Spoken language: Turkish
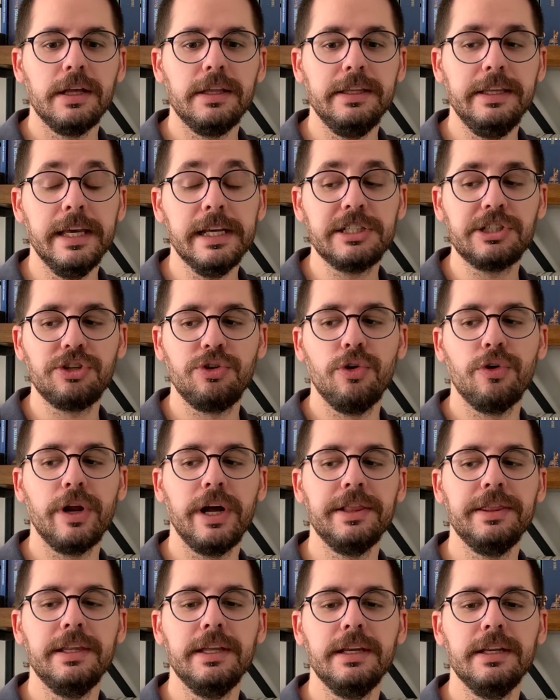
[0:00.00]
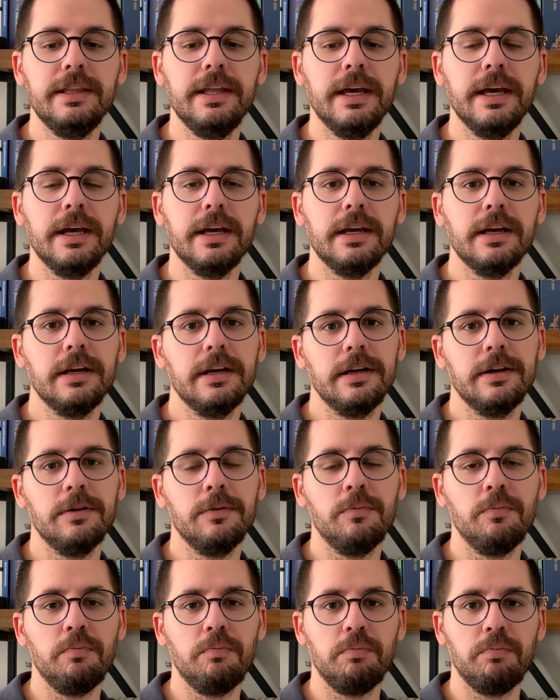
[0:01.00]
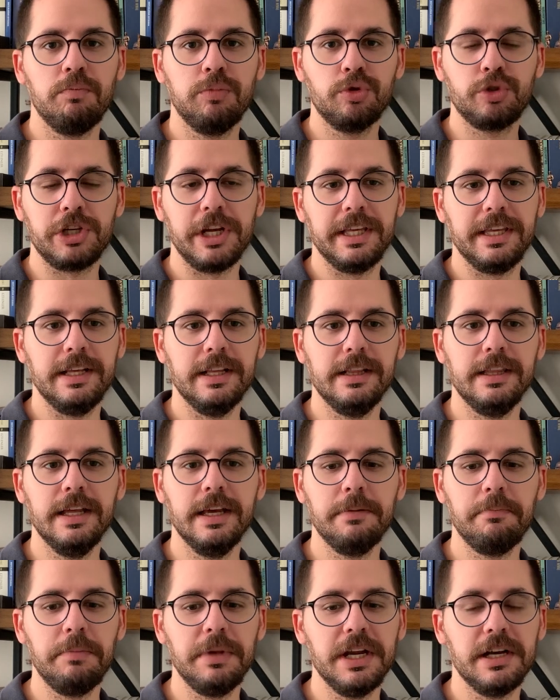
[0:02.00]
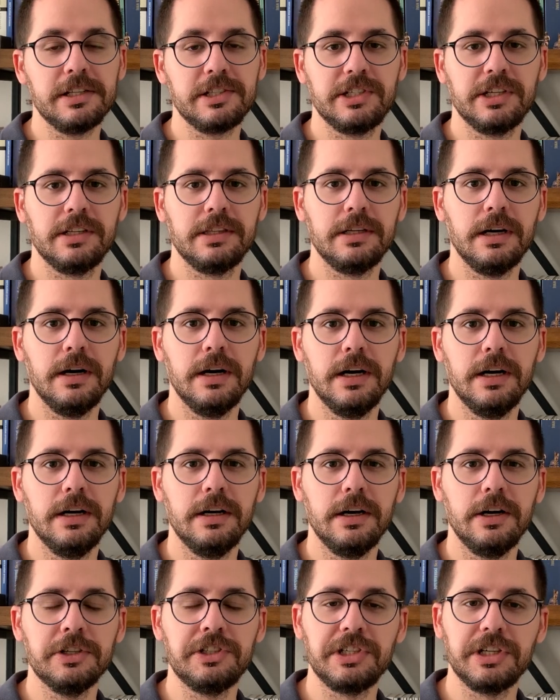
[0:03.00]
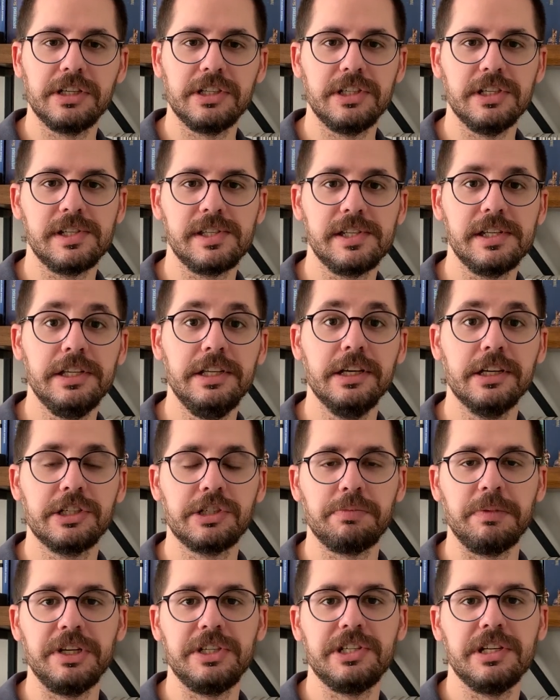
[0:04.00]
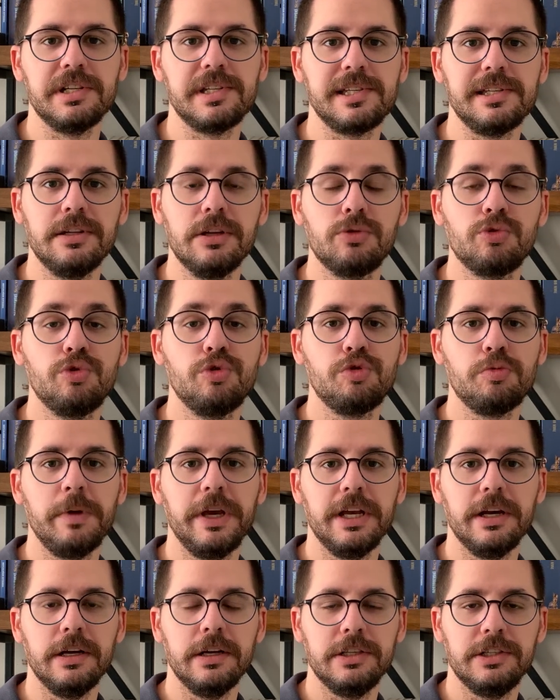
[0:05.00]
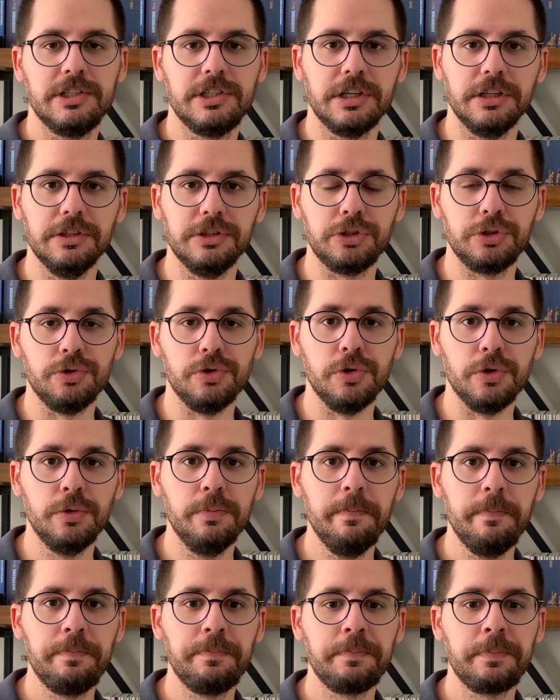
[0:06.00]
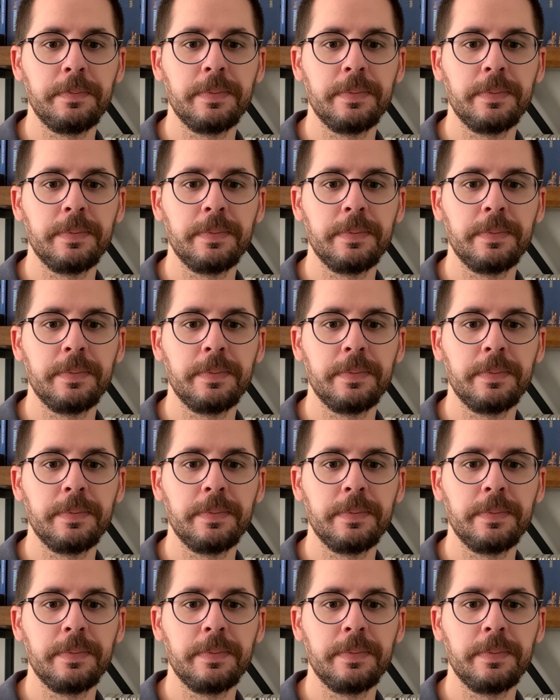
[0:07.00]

Geç görenleri de bu şekilde birazcık daha açıkçası yarışma içerisinde tutmaya çalışıyorum.